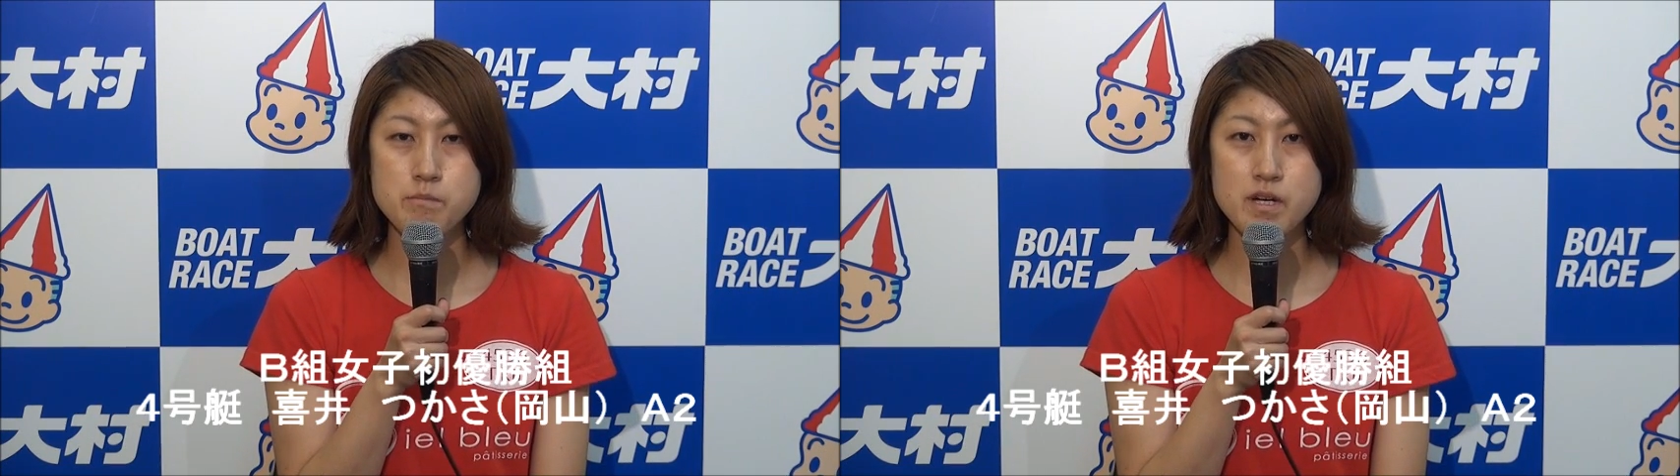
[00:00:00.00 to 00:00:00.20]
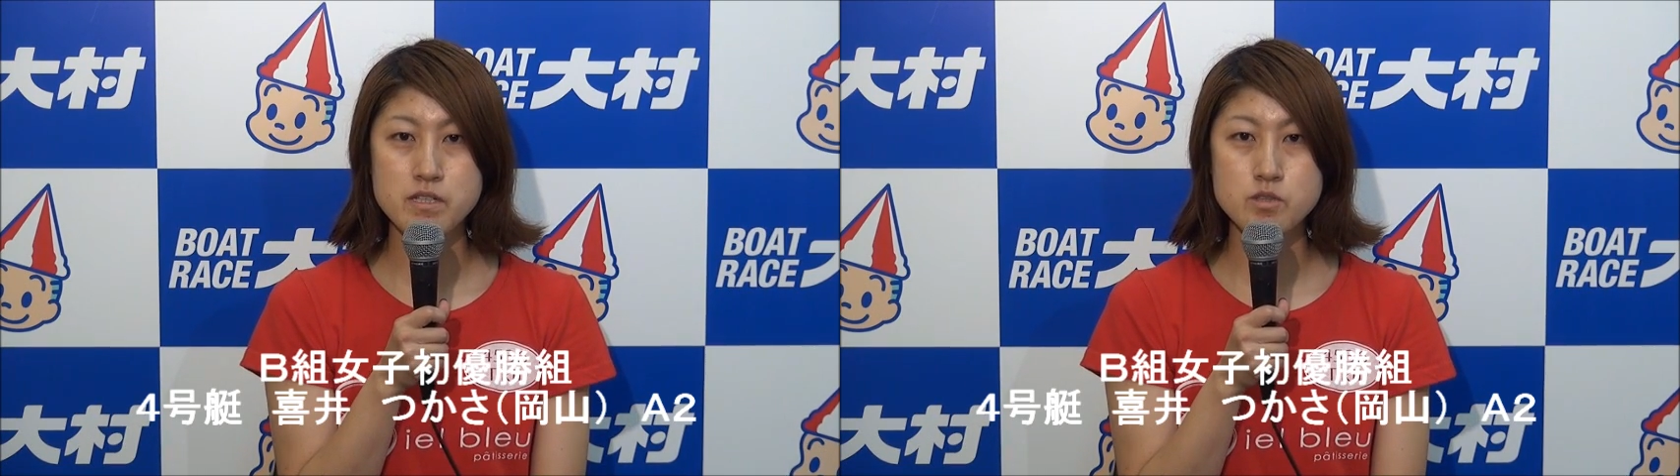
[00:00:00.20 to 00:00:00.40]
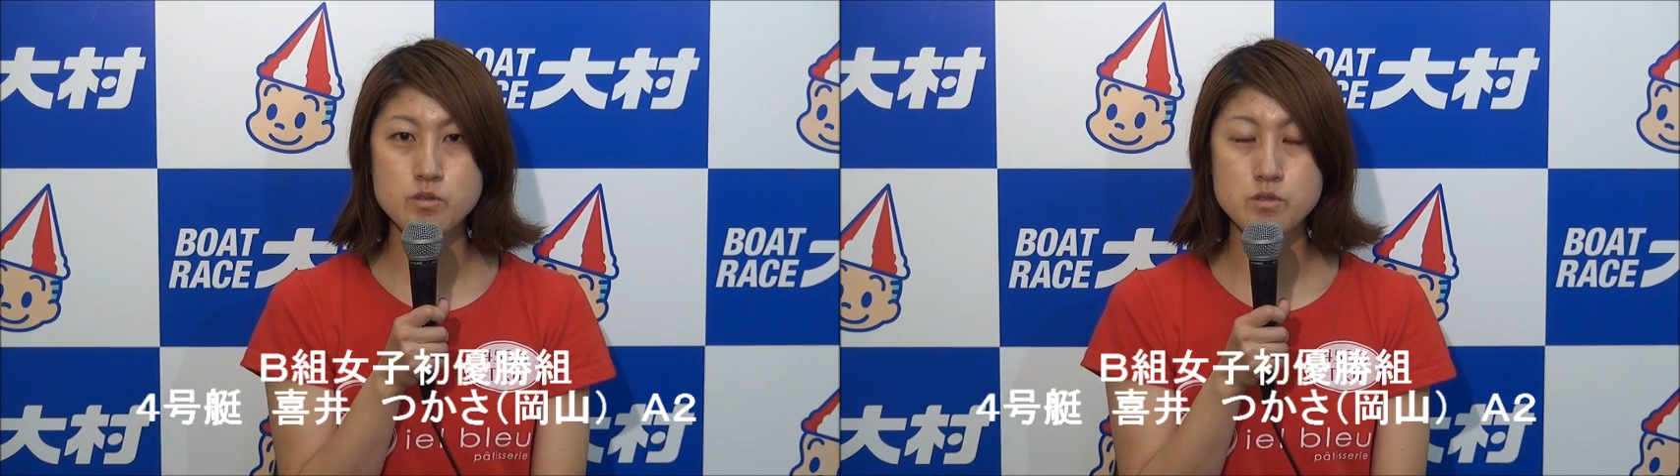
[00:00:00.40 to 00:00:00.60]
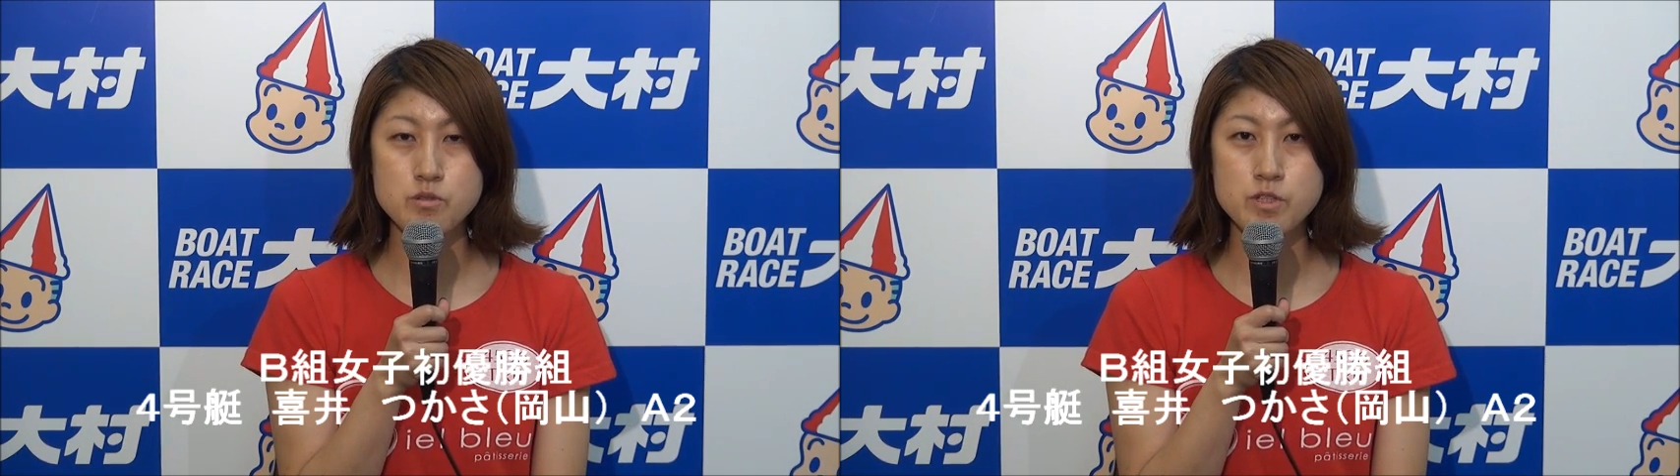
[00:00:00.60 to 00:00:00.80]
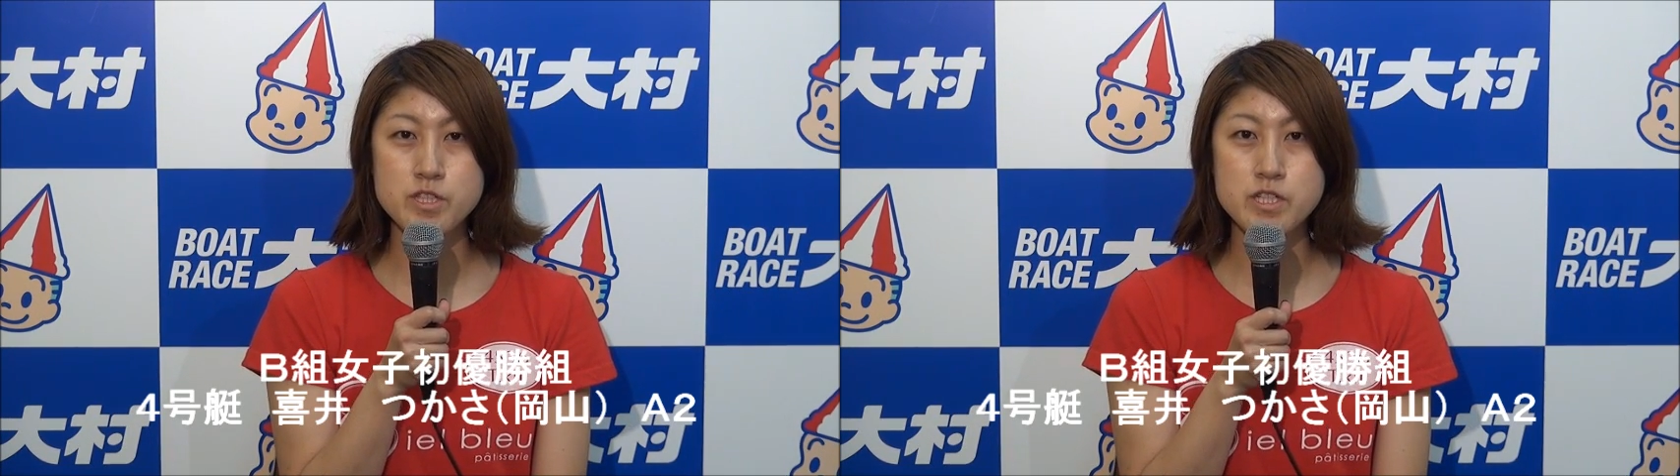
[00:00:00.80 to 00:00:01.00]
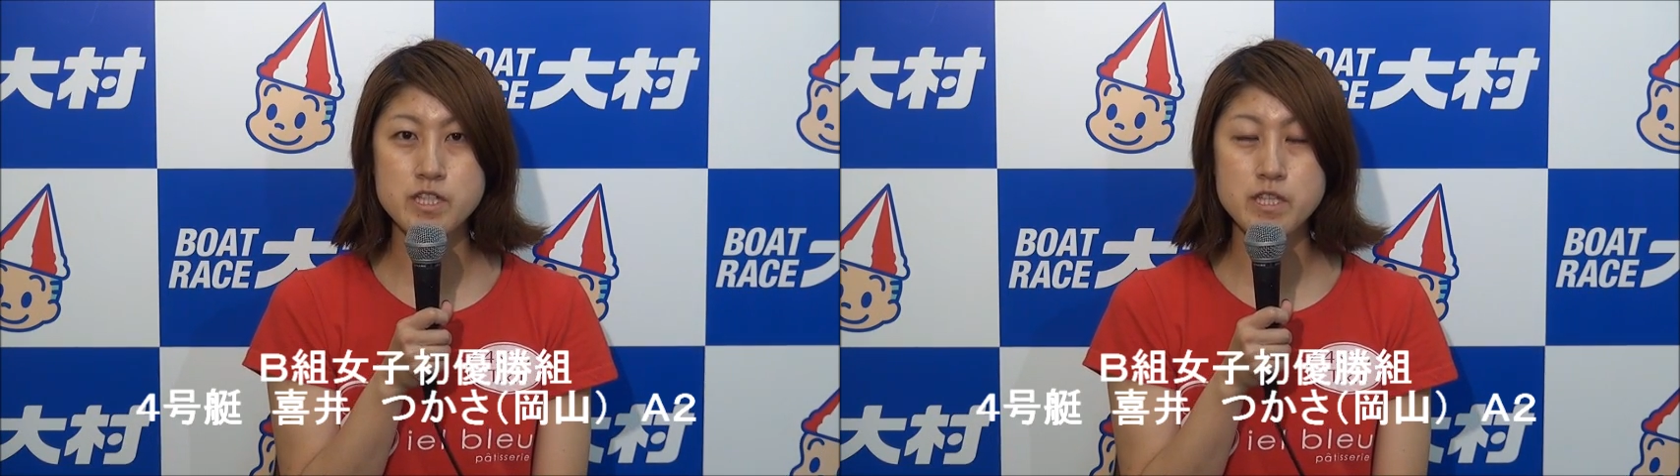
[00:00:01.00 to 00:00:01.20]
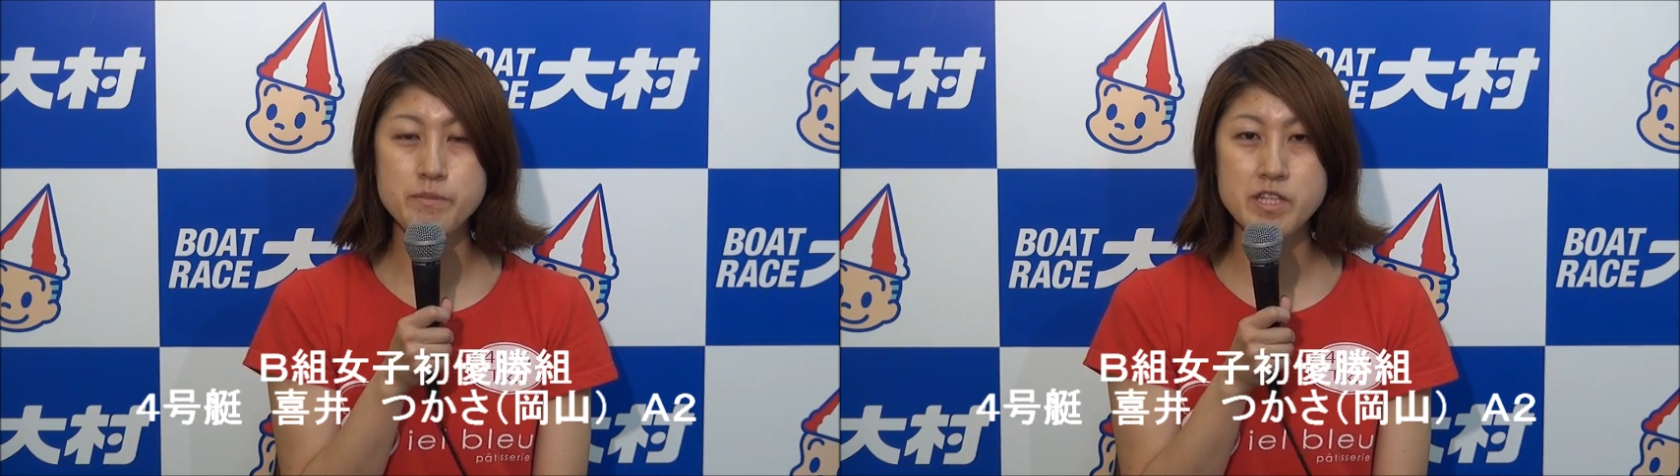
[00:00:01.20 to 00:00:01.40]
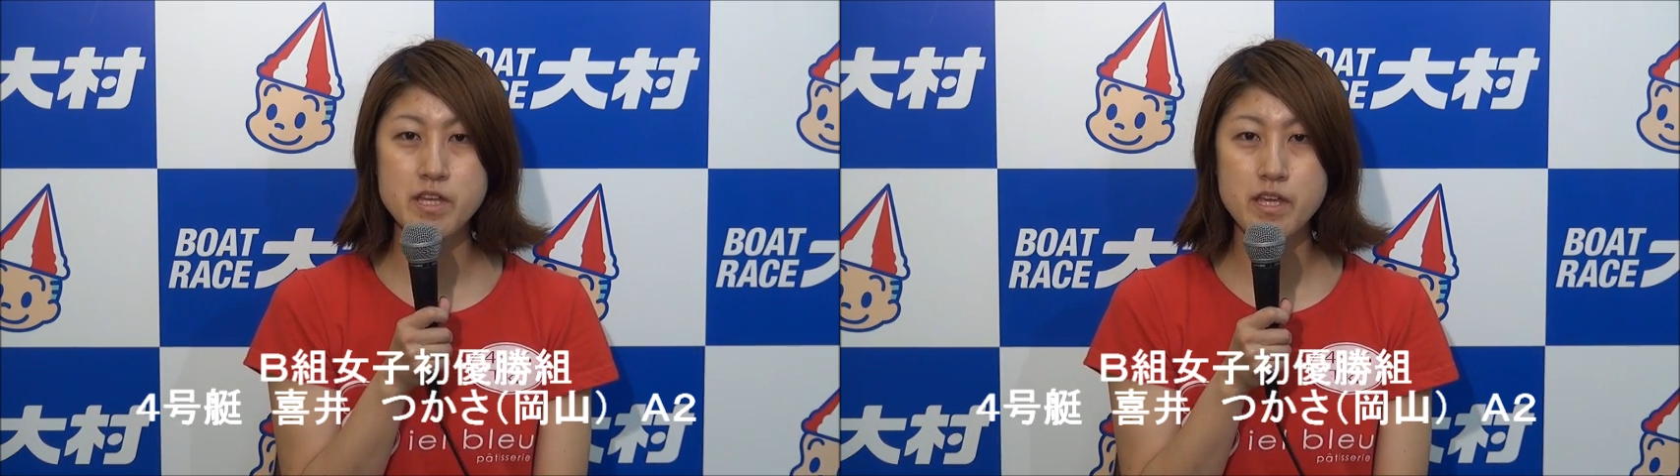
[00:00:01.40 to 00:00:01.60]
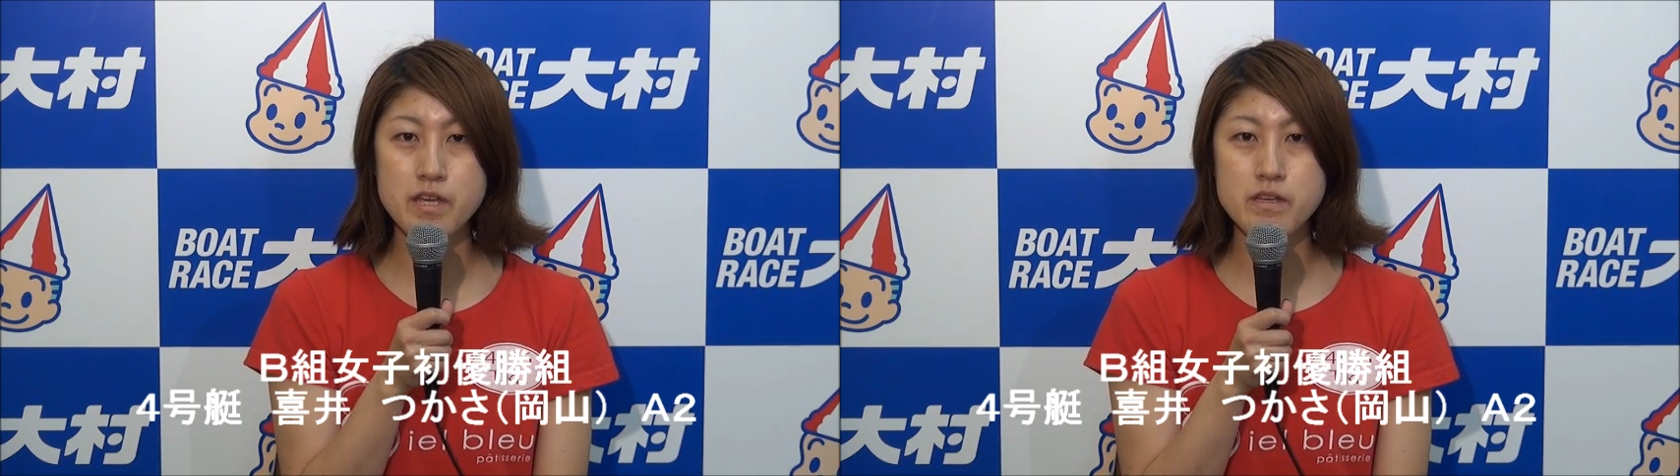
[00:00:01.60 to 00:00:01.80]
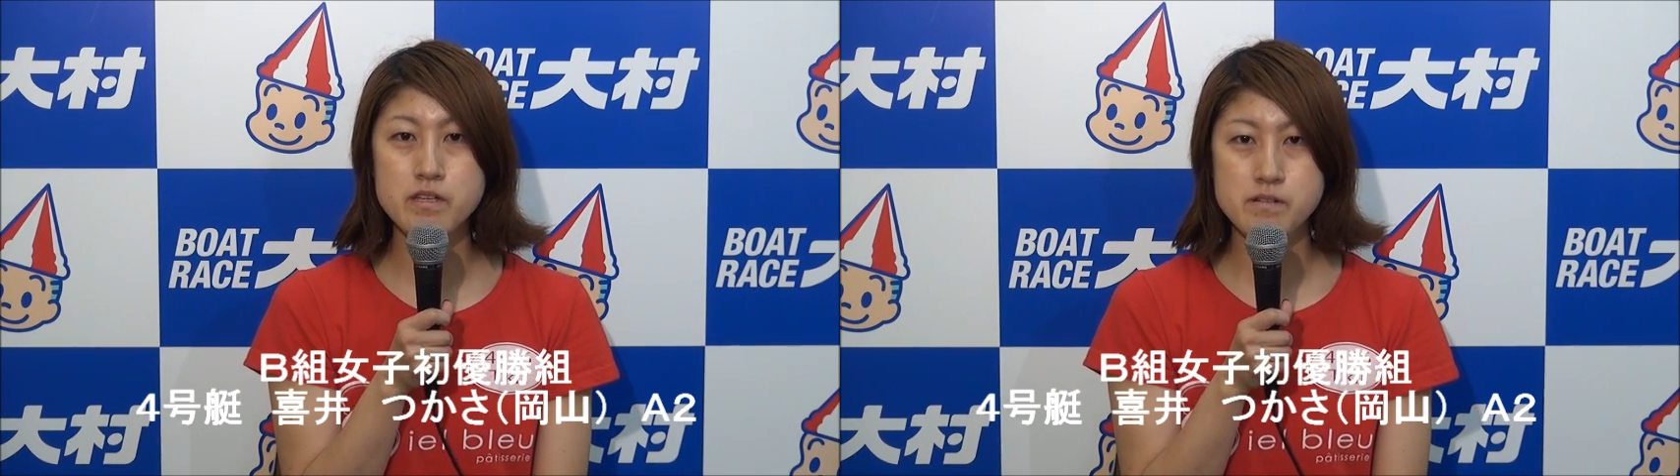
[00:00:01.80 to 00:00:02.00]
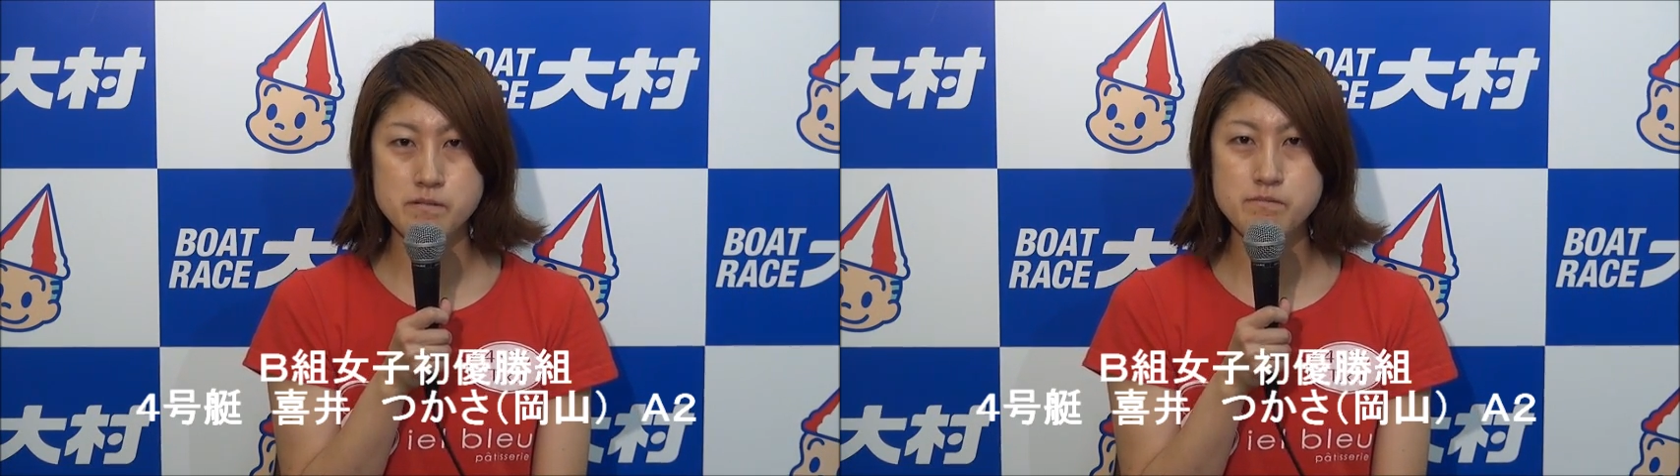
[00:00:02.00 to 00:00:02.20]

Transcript: まあ、ちょっとその日になってみて、